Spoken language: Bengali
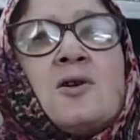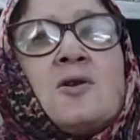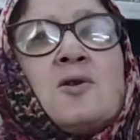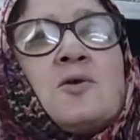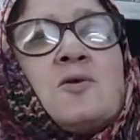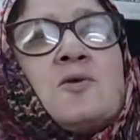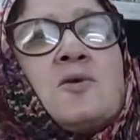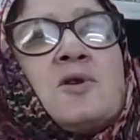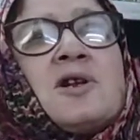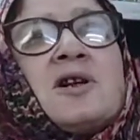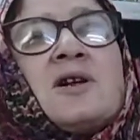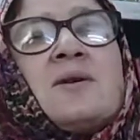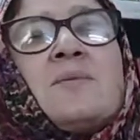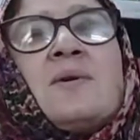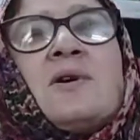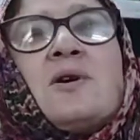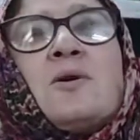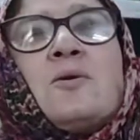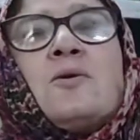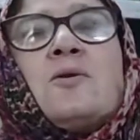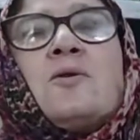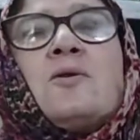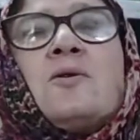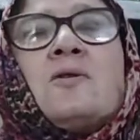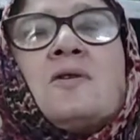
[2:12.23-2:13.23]
তো সেবার
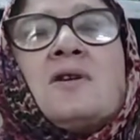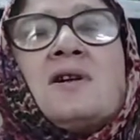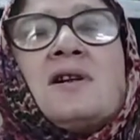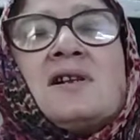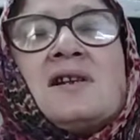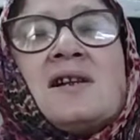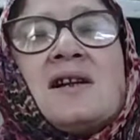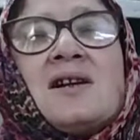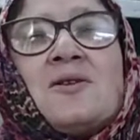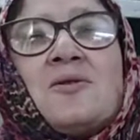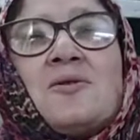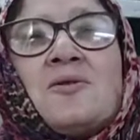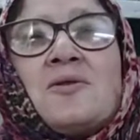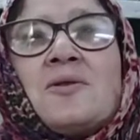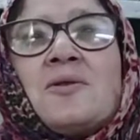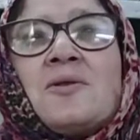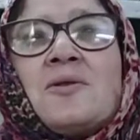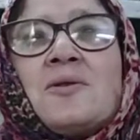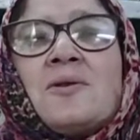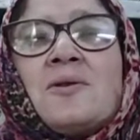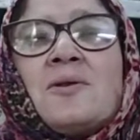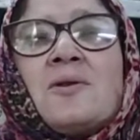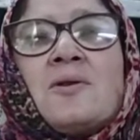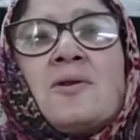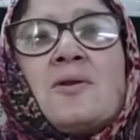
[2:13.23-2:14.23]
হলো কি জানো
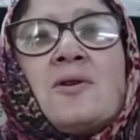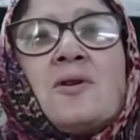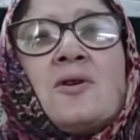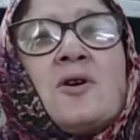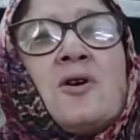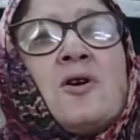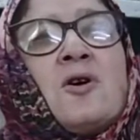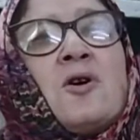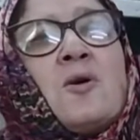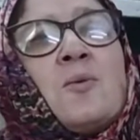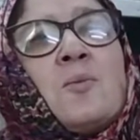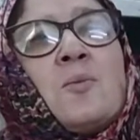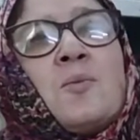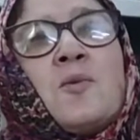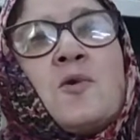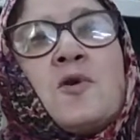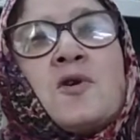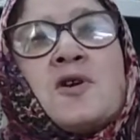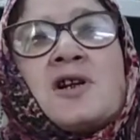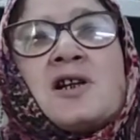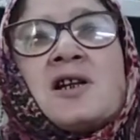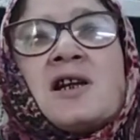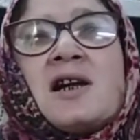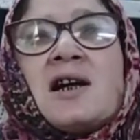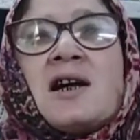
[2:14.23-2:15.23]

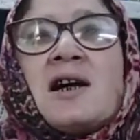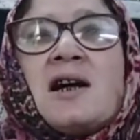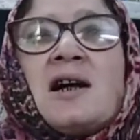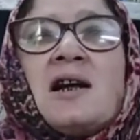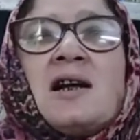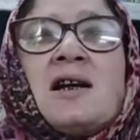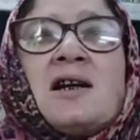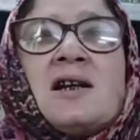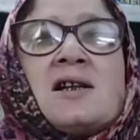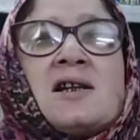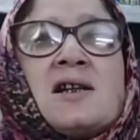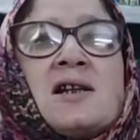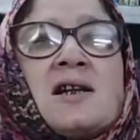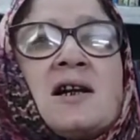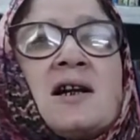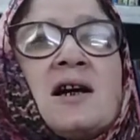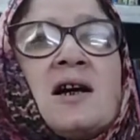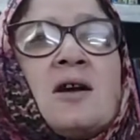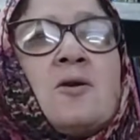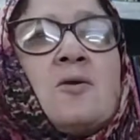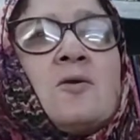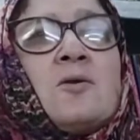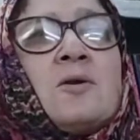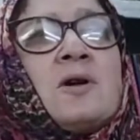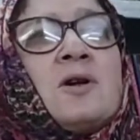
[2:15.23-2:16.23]
বর্ষাকাল এসে
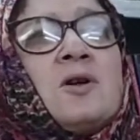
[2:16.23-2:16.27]
গেল